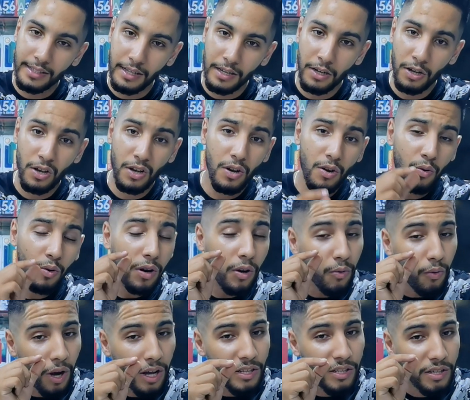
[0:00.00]
ولو واحد
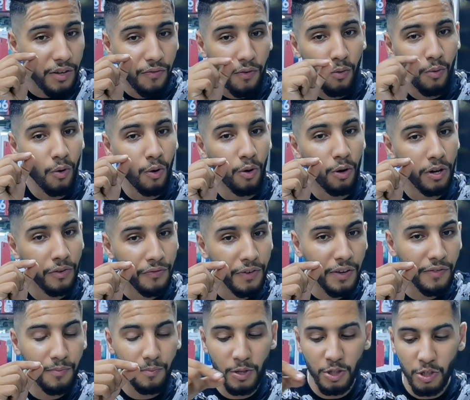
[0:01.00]
التفوق خفيف ماشي
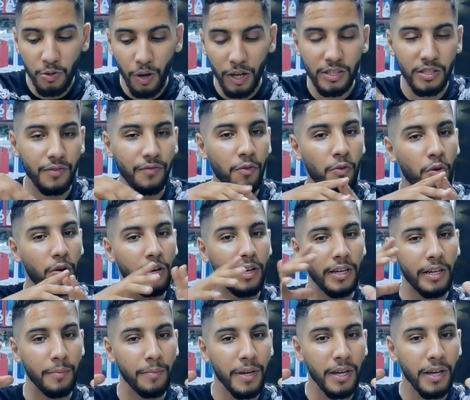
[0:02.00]
واحد التفوق اللي كبير